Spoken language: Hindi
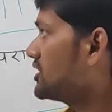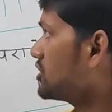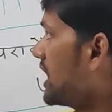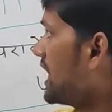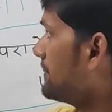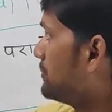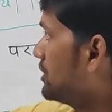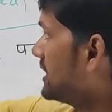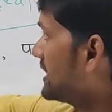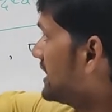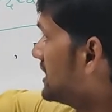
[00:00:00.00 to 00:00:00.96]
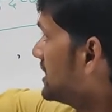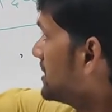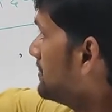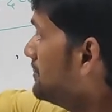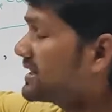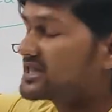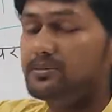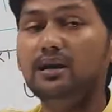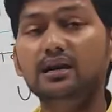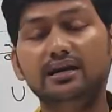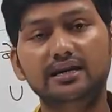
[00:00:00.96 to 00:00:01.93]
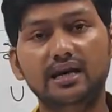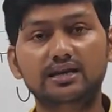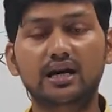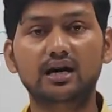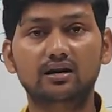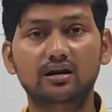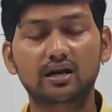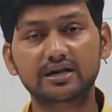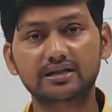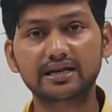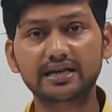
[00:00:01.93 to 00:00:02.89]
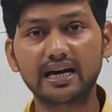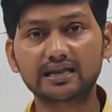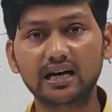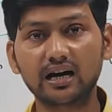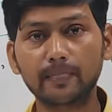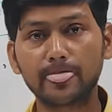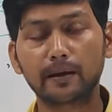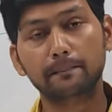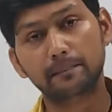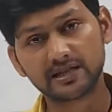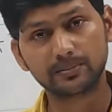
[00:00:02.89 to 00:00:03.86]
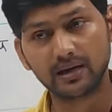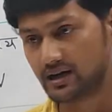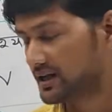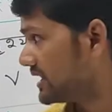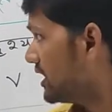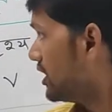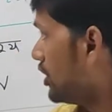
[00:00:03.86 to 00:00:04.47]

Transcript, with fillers: तो आप बोलेंगे मैक्सवेल ने किया था किसने किया था मैक्सवेल ने